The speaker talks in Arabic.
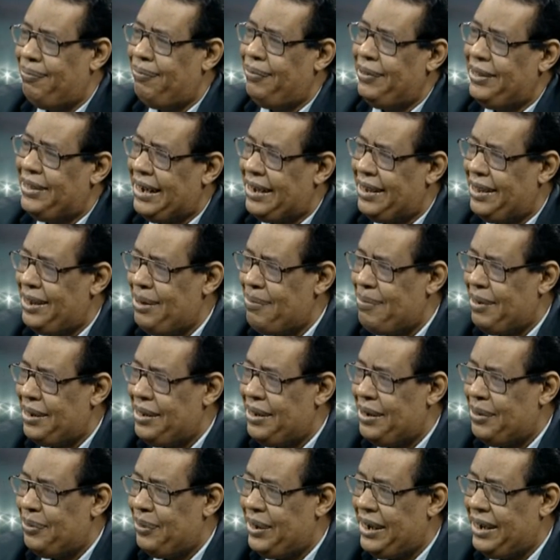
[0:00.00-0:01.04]
في ترتيب
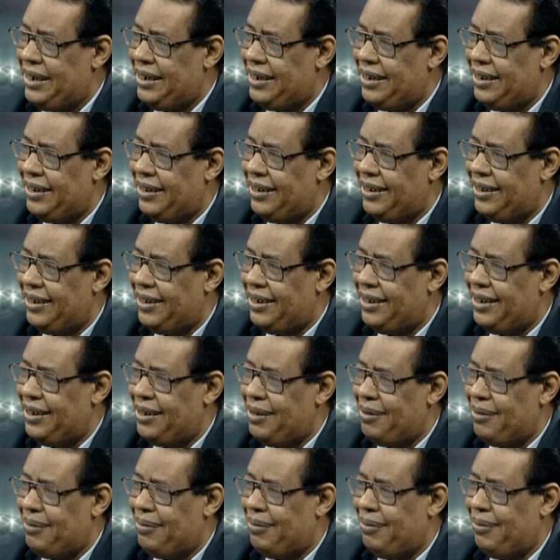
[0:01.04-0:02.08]
الدوري نعم
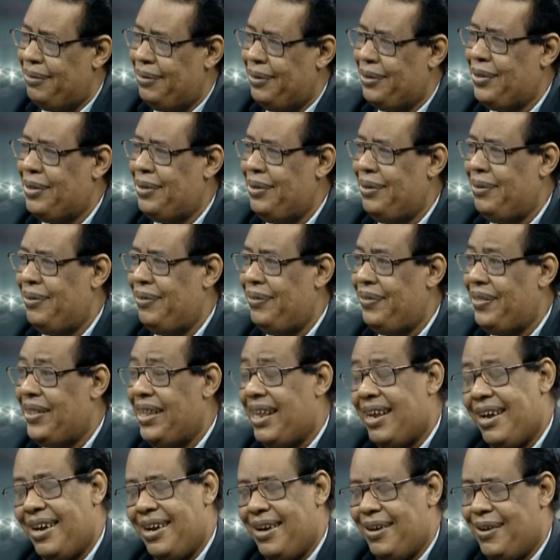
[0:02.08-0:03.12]
مصارع
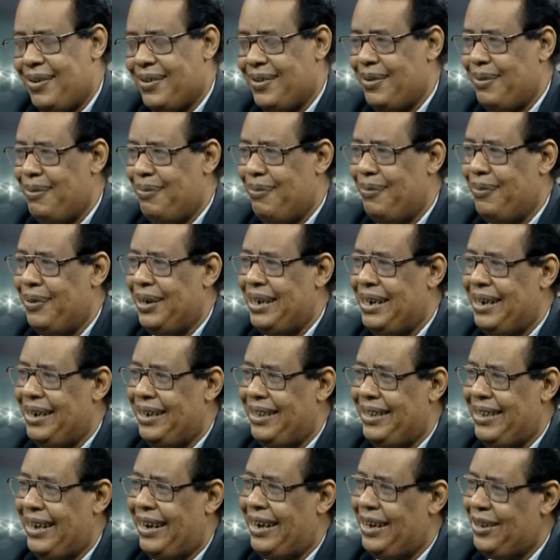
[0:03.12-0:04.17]
الهبوط نعم
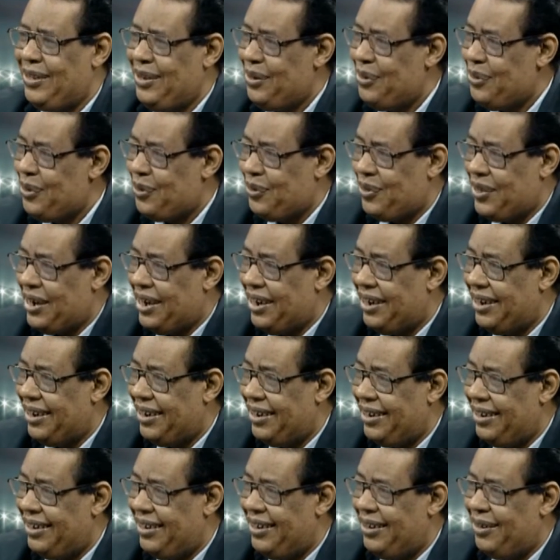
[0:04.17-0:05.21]
30 نقطة
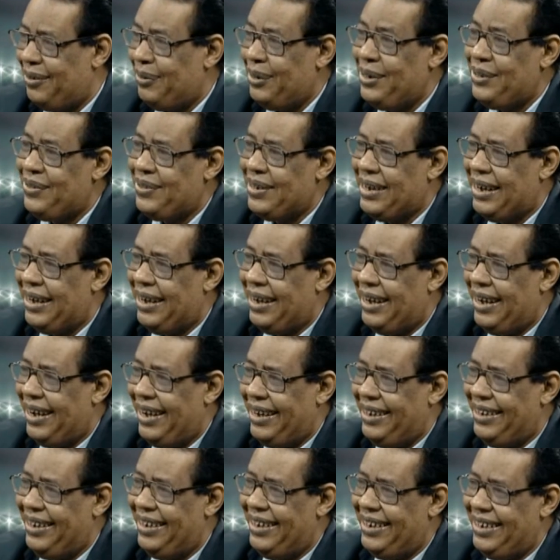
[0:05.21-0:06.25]
مم. وإذا
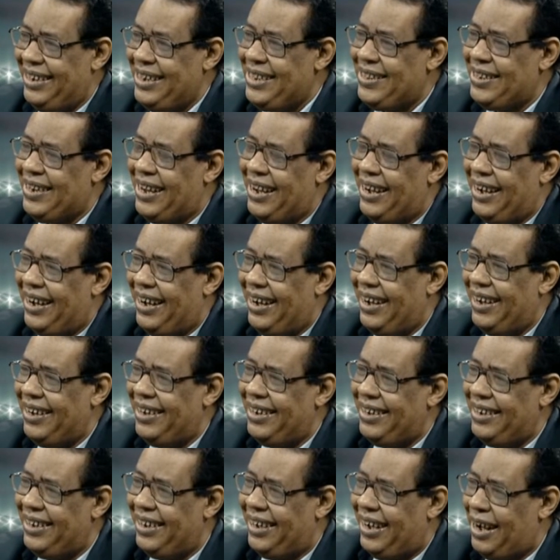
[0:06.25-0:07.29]
إذا
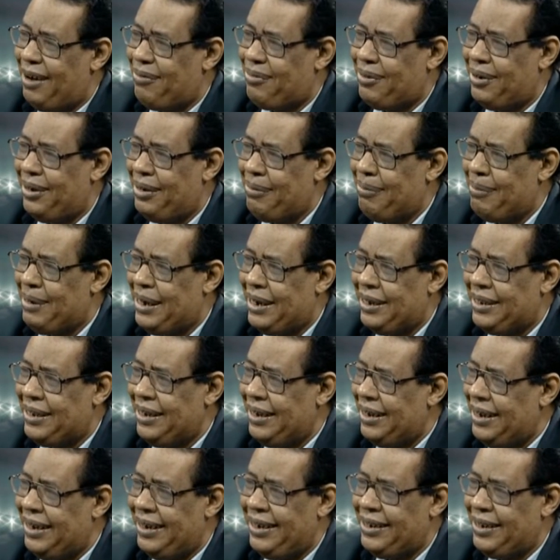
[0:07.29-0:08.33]
حفر الباطن
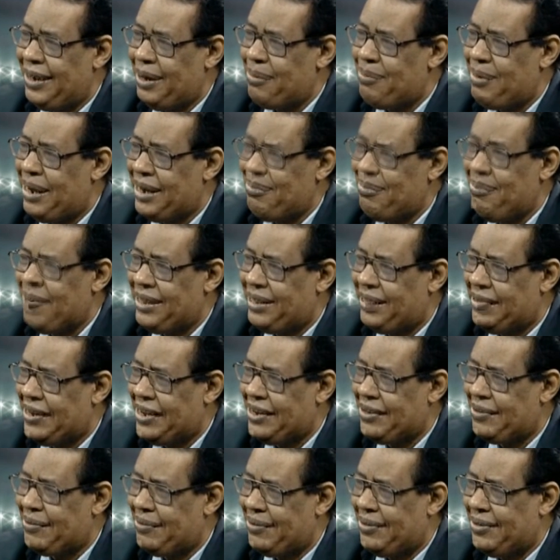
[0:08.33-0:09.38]
إذا الباطن
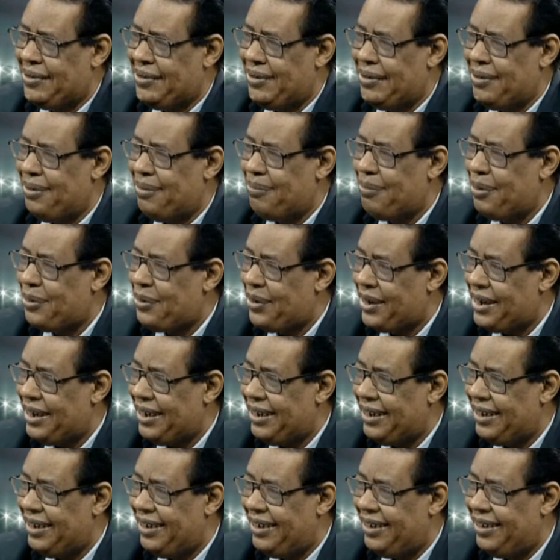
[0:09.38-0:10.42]
فاز مم.
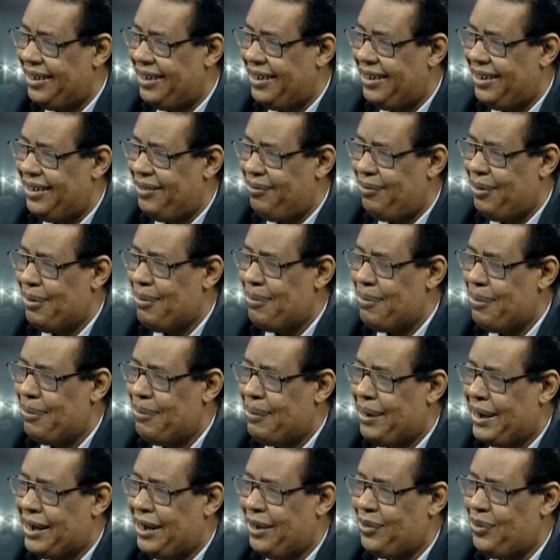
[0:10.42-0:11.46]
بكرة في
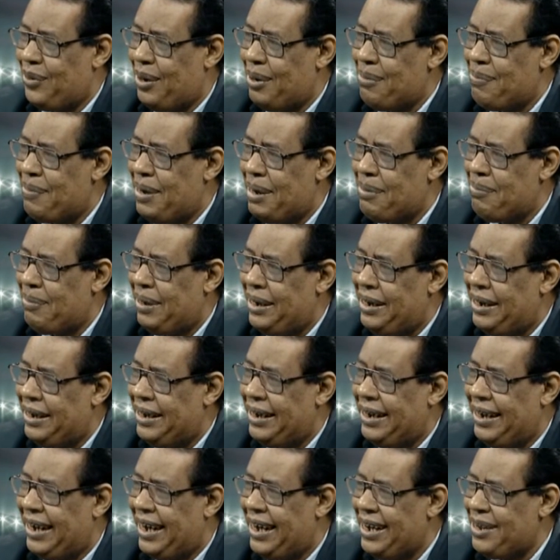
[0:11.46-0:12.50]
مباراته أمام
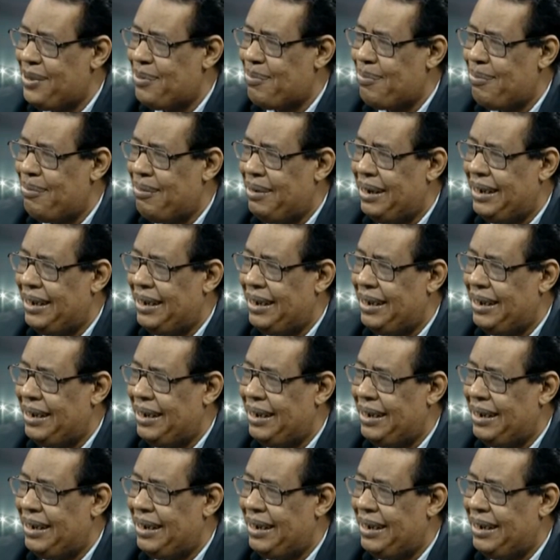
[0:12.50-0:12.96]
الحزم